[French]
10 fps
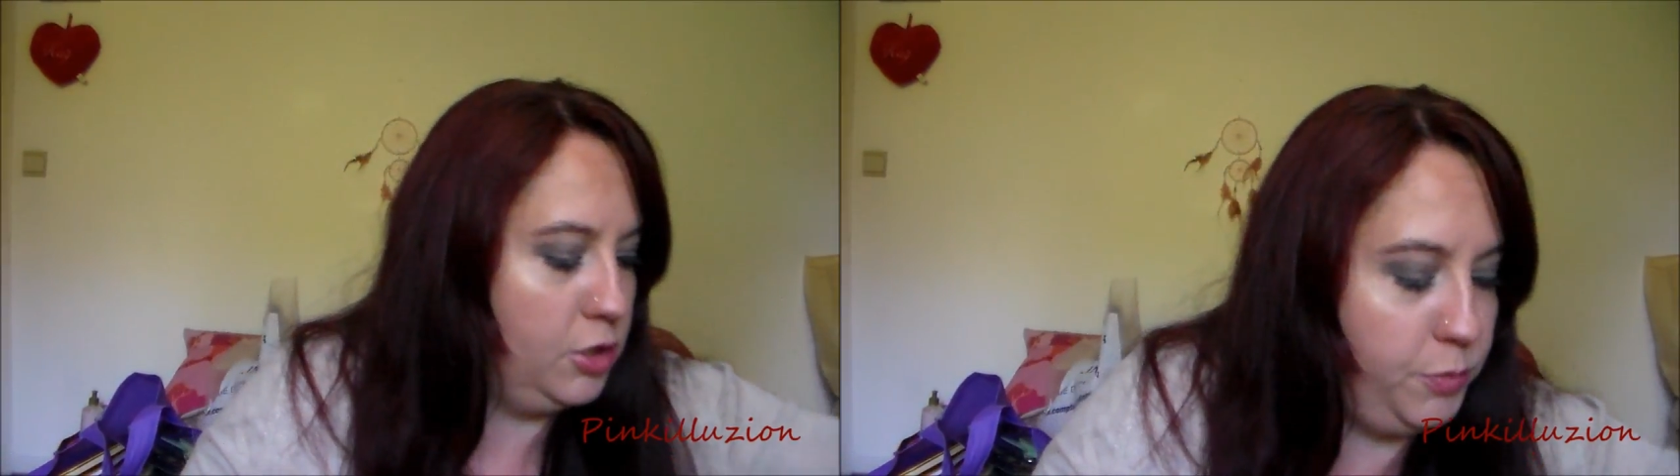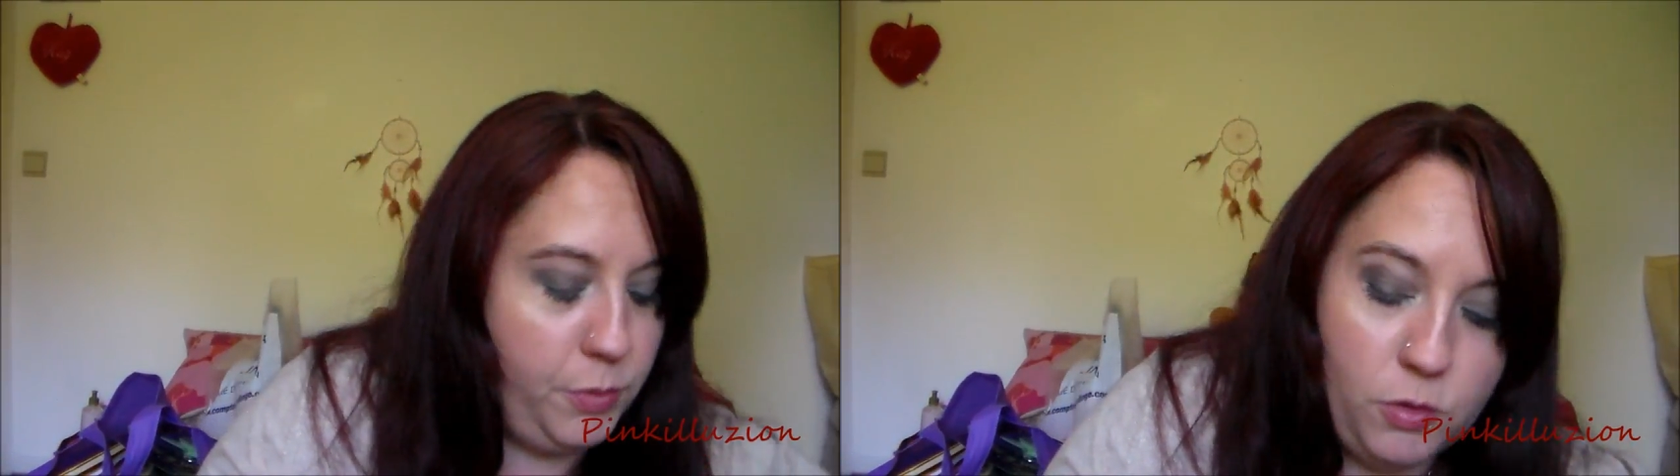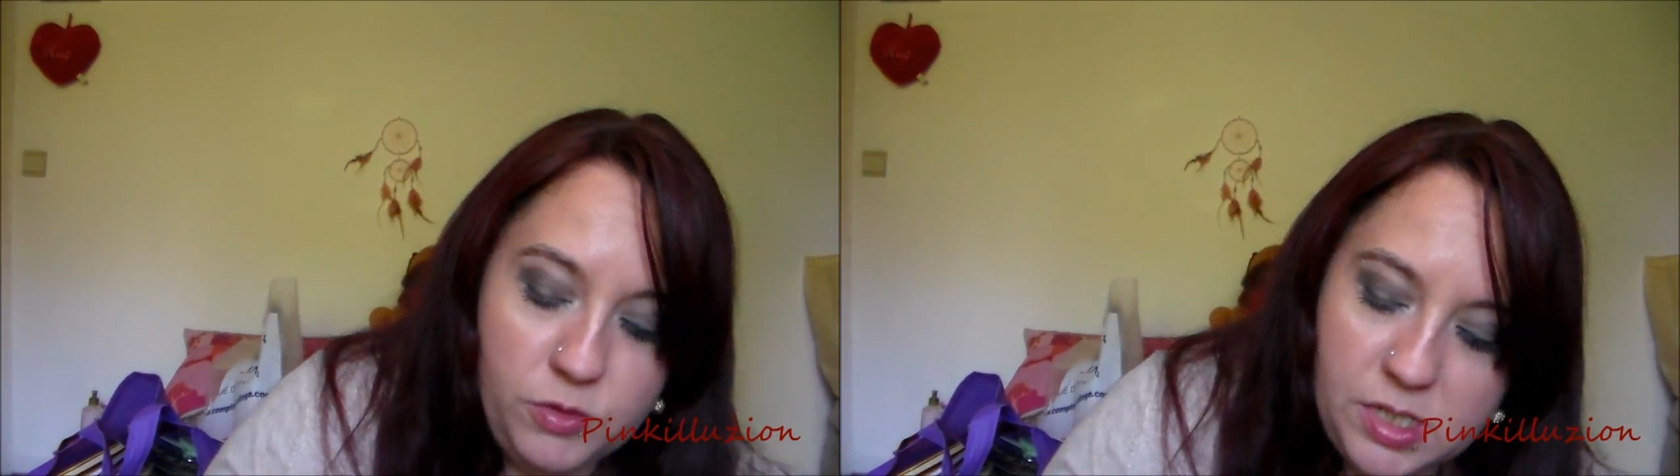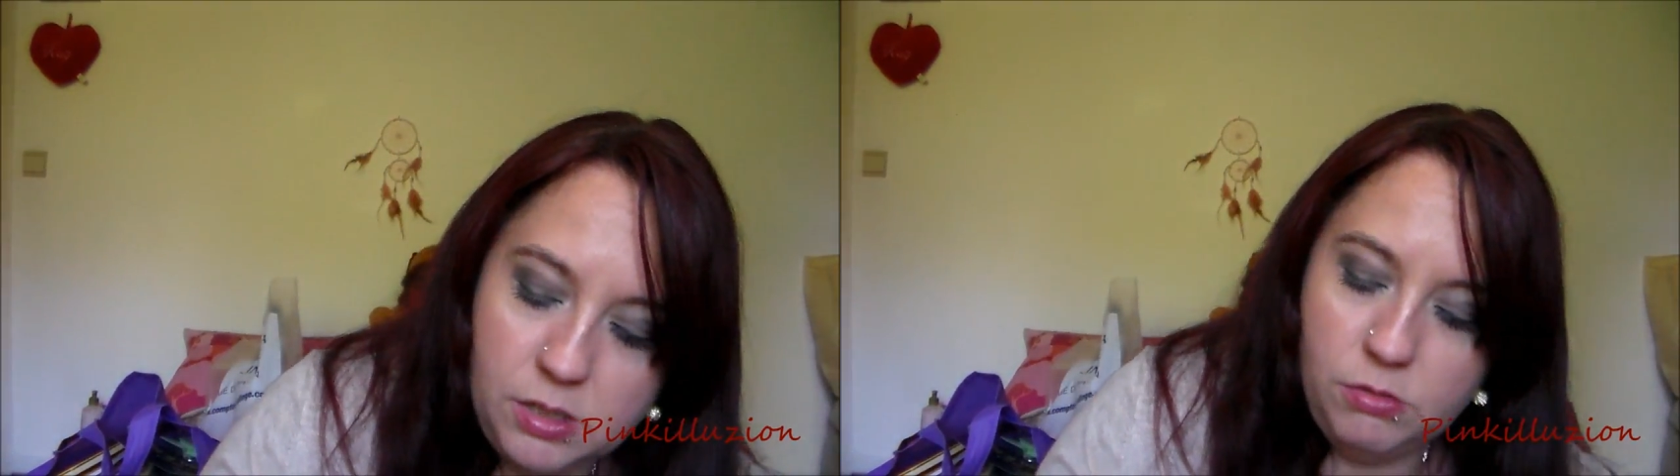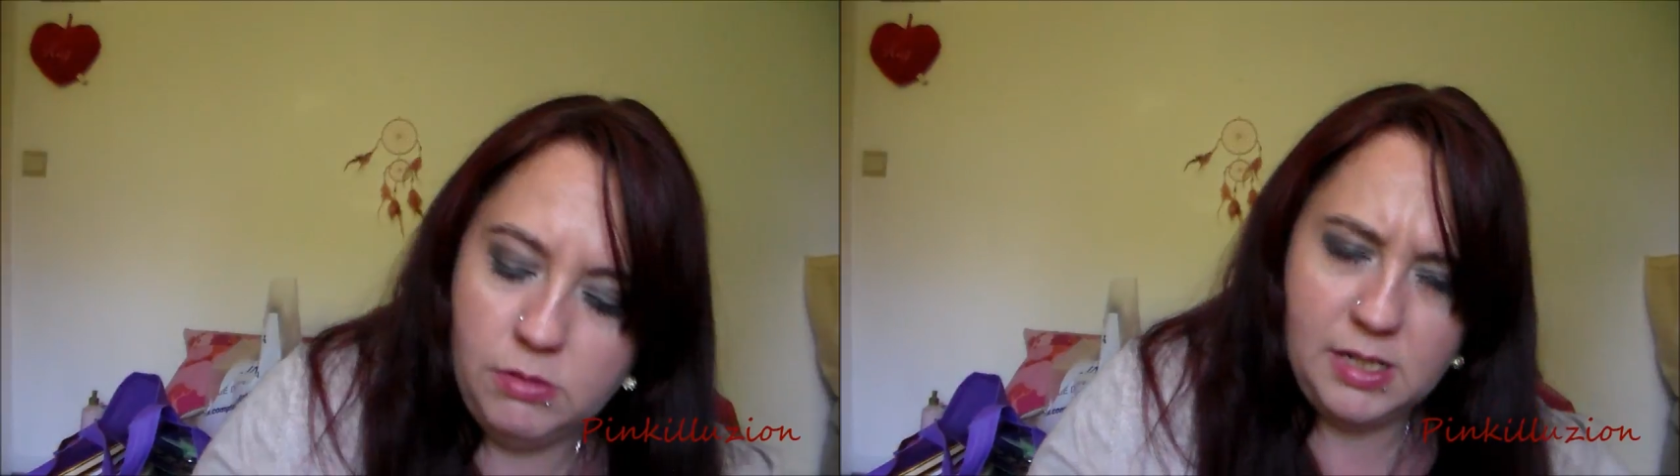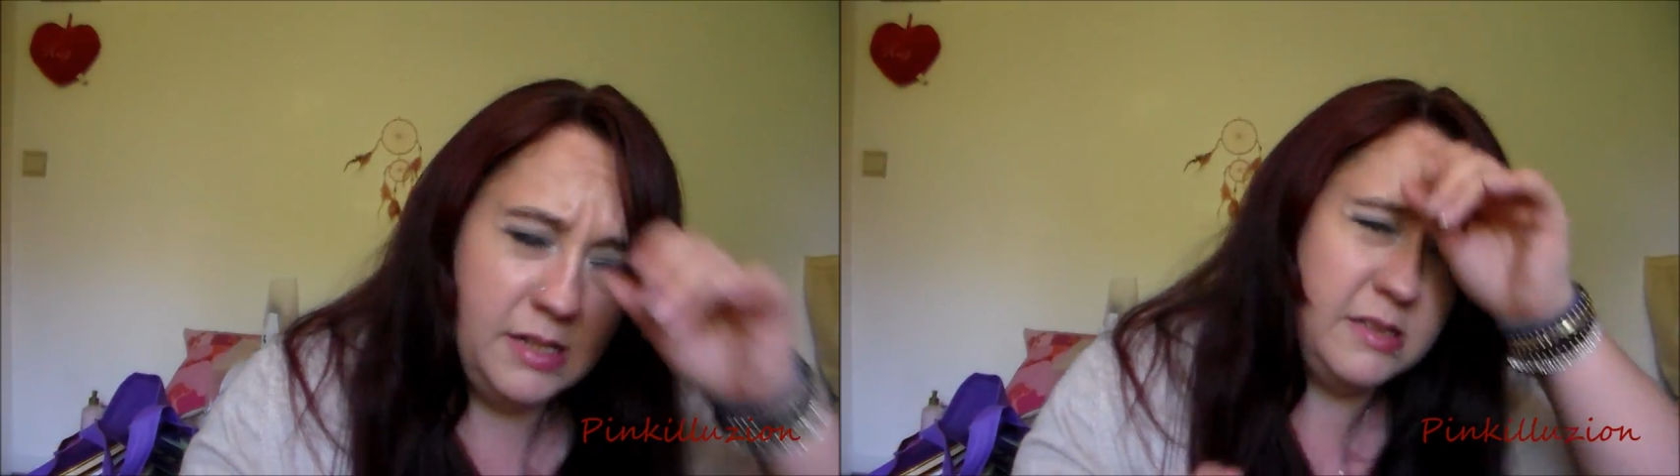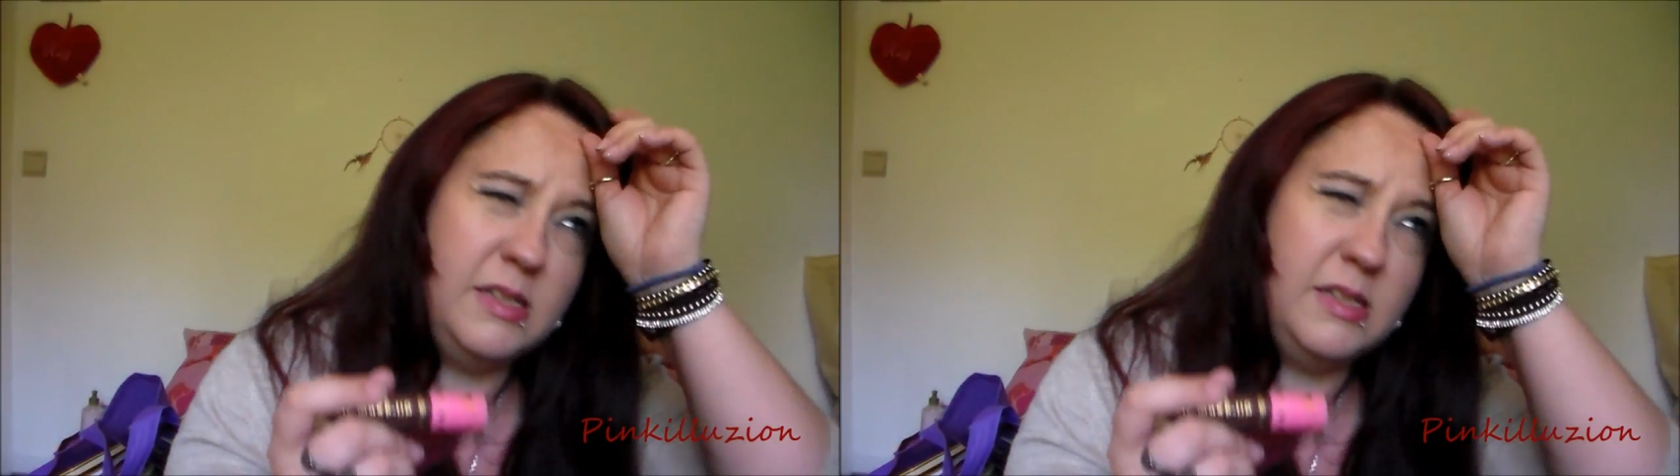Je peux continuer.